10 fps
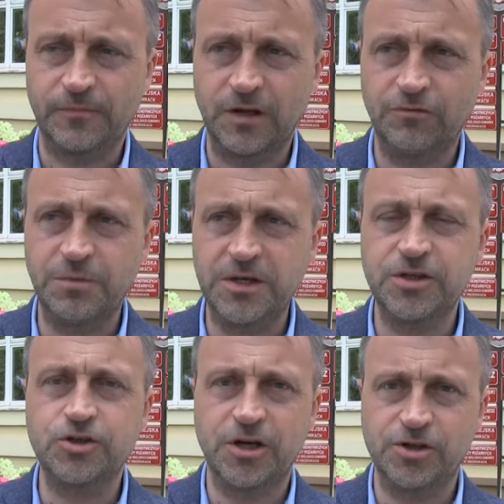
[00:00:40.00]
W
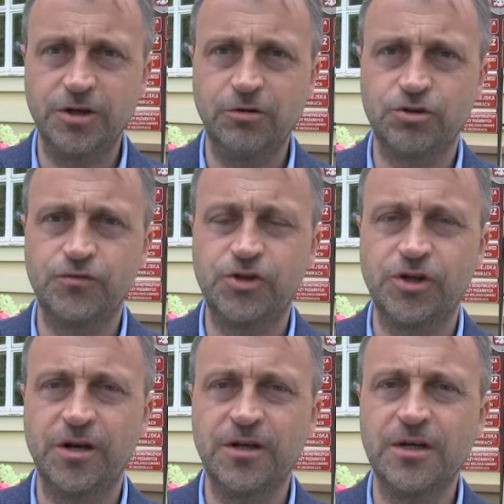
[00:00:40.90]
międzyczasie
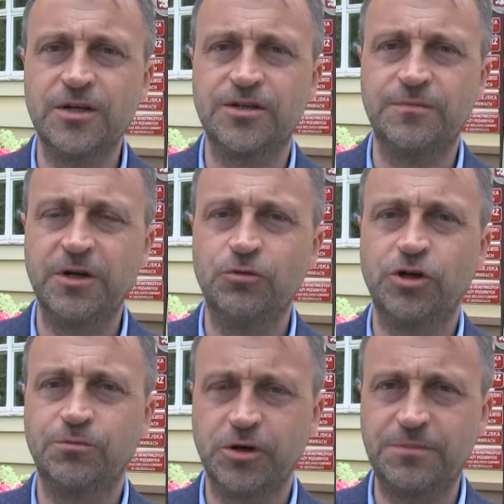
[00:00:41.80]
oczywiście zmienił
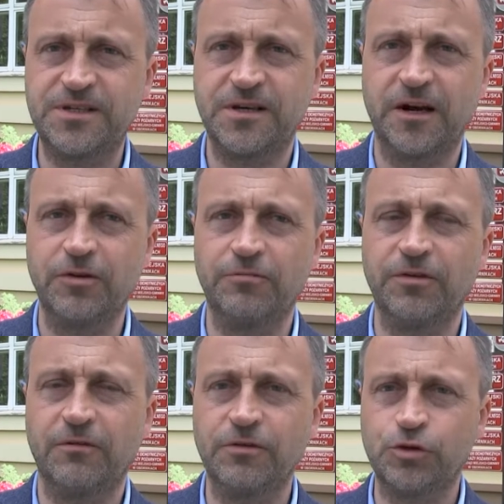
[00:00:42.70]
się przepis
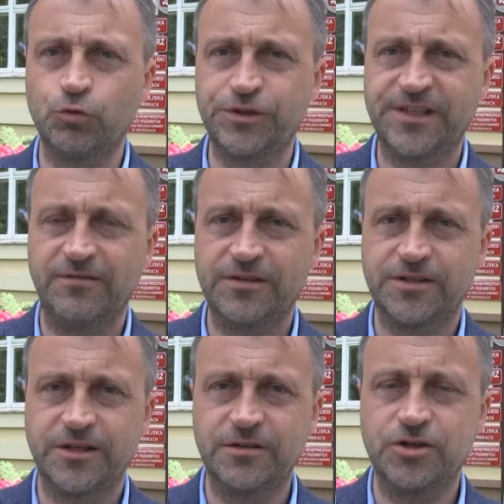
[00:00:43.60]
krajowy, a więc ustawa
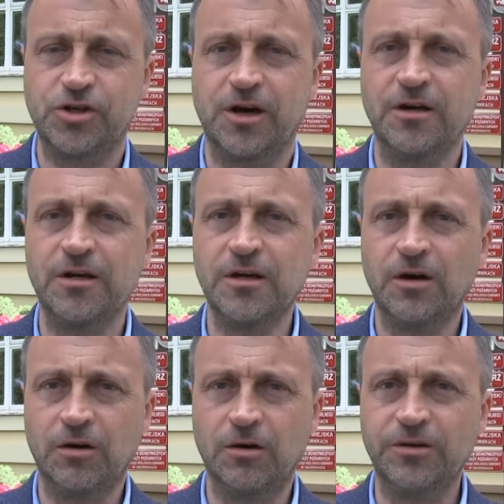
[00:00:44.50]
zasadnicza.
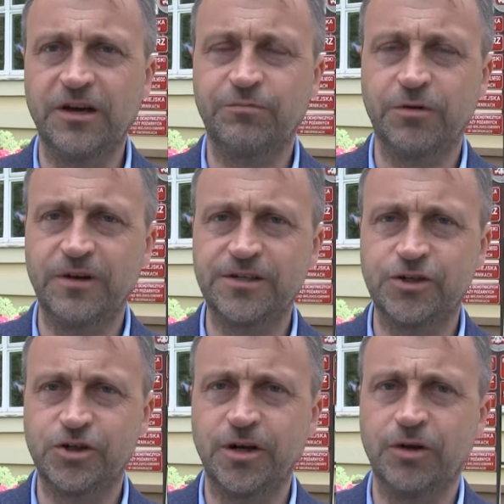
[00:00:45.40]
Ona wprowadza
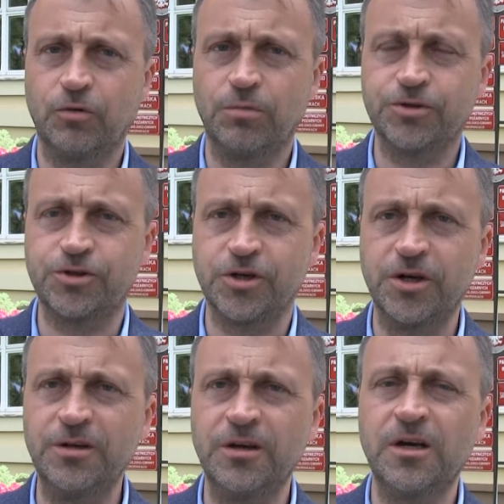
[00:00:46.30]
szereg
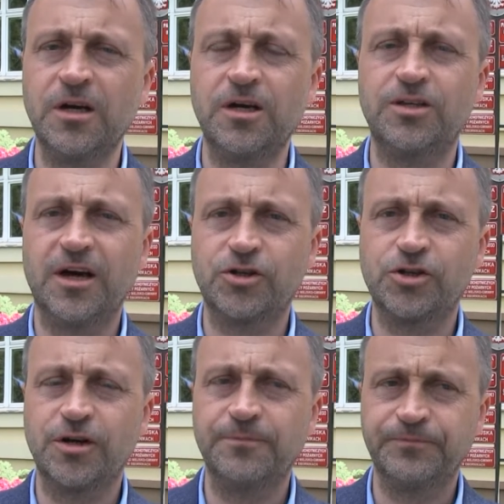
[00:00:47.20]
obostrzeń i
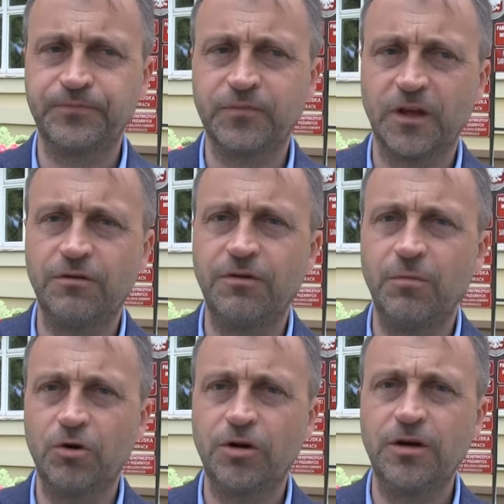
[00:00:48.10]
także
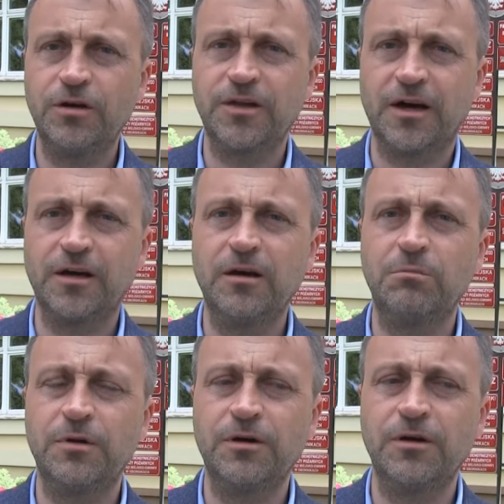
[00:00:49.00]
wymogi takie,
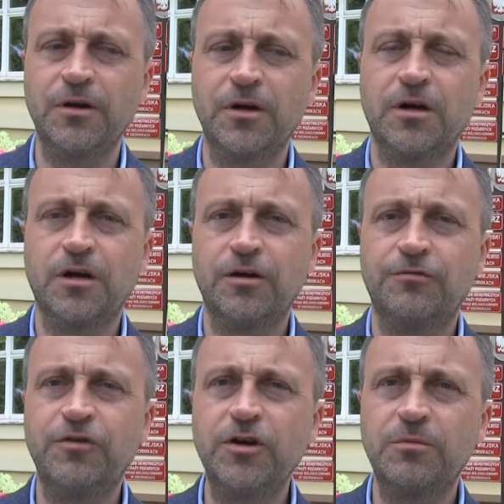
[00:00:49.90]
by y,
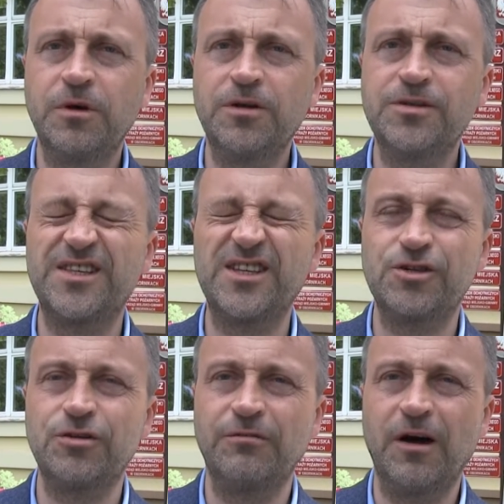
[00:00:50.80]
firmy
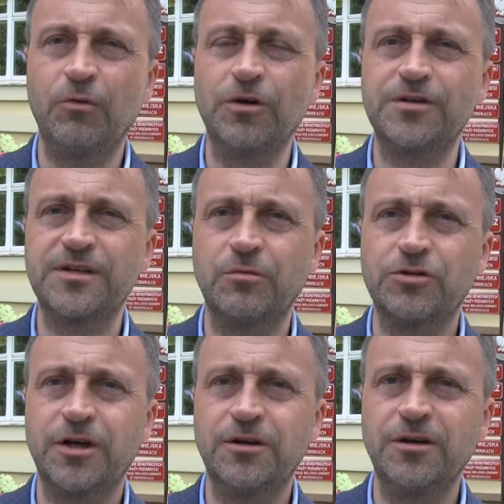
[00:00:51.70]
zdecydowały
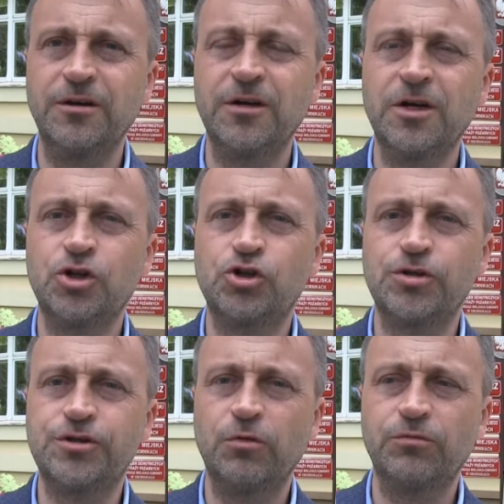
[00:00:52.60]
samodzielnie, czy
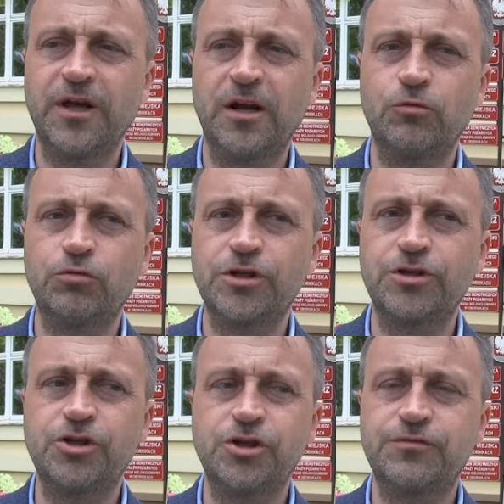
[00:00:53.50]
chcą dalej
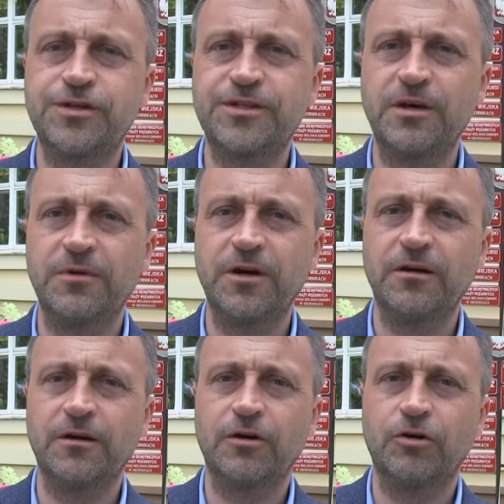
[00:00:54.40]
uczestniczyć w
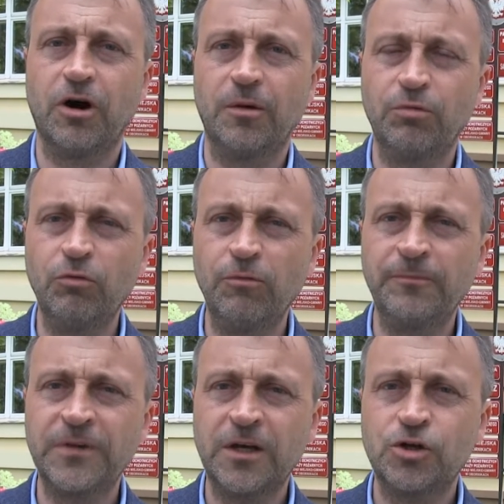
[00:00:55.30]
systemie GOAP-u,
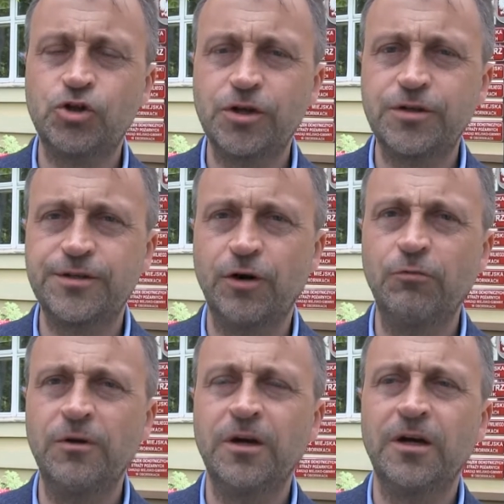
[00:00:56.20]
czy
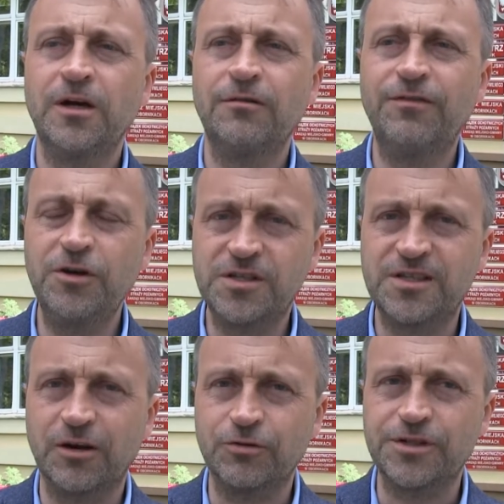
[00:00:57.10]
chcą y, wyjść z
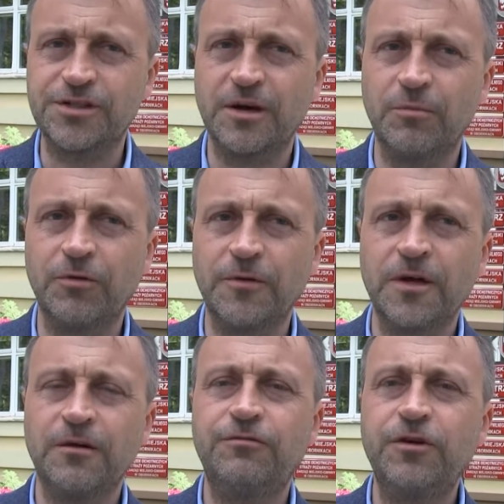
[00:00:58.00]
tego systemu.
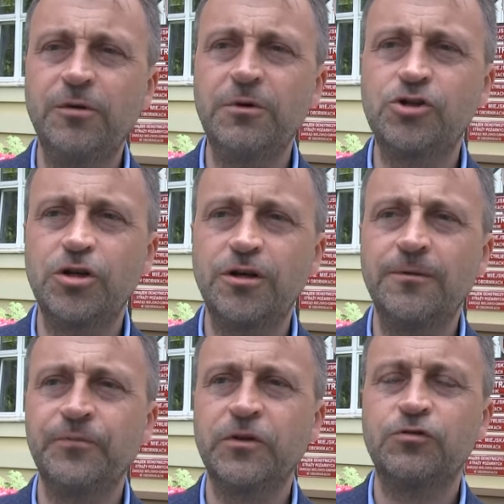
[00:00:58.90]
Firmy, czyli
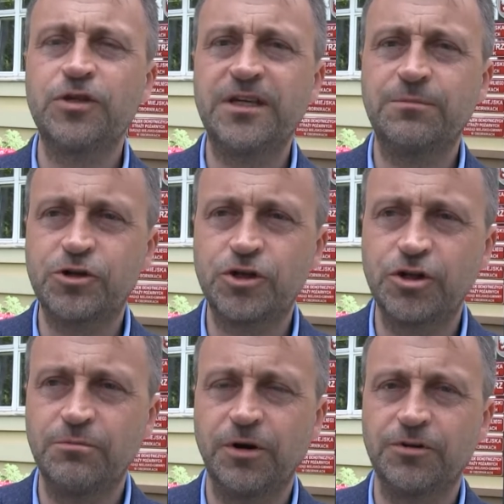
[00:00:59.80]
wszystkie
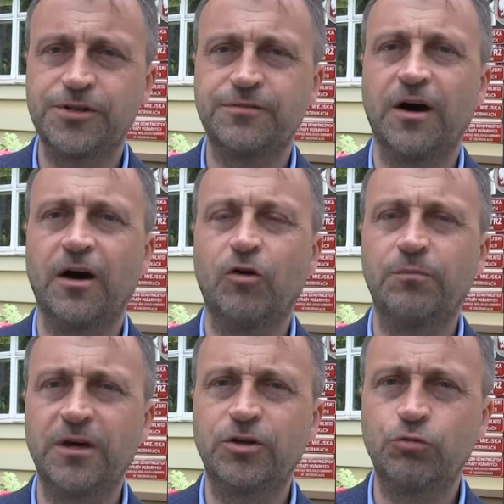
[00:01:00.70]
przedsiębiorstwa,
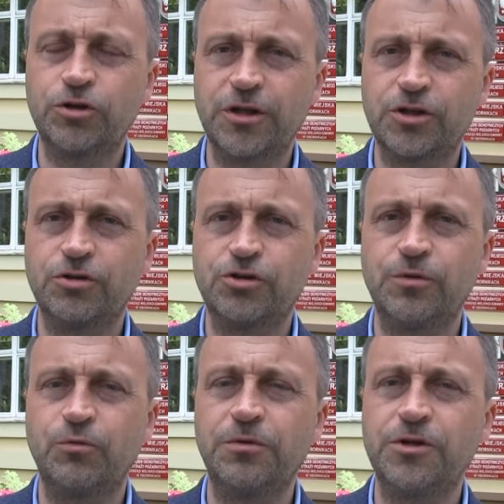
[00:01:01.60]
obiekty
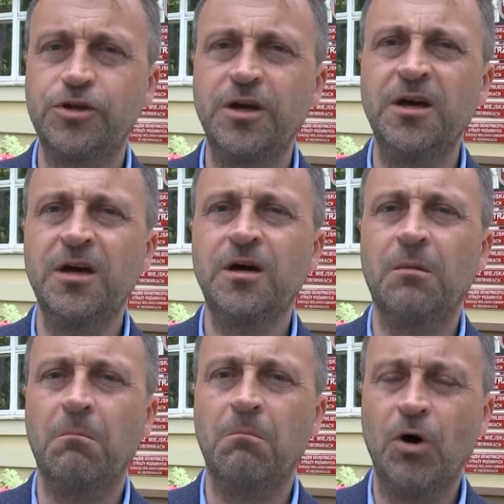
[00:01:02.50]
użyteczności publicznej,
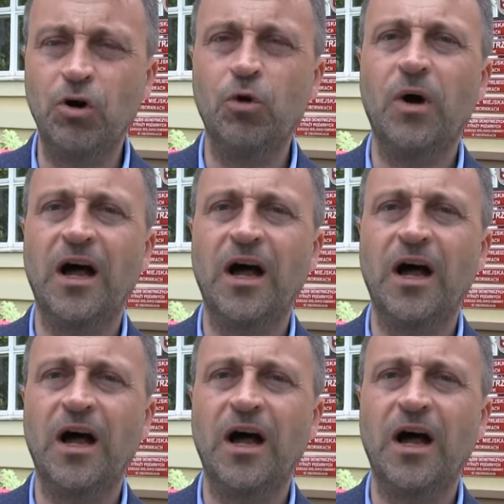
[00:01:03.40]
mogą,